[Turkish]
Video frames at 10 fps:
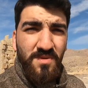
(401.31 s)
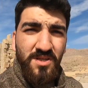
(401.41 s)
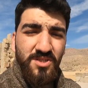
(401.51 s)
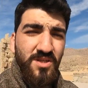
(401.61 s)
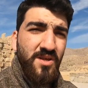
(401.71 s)

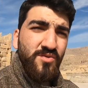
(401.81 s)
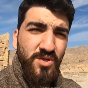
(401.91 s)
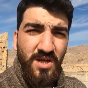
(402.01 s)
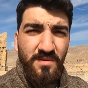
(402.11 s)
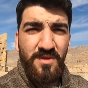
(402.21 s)
Birinci Darius
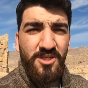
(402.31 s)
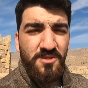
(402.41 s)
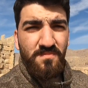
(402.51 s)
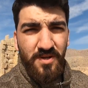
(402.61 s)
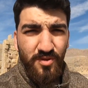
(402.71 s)

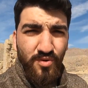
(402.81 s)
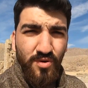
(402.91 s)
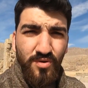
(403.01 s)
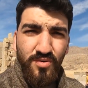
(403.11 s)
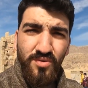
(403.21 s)
Ahamenş
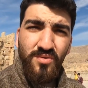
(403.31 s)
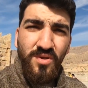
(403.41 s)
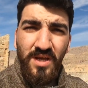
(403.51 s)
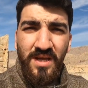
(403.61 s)
İmparatorluğu'nun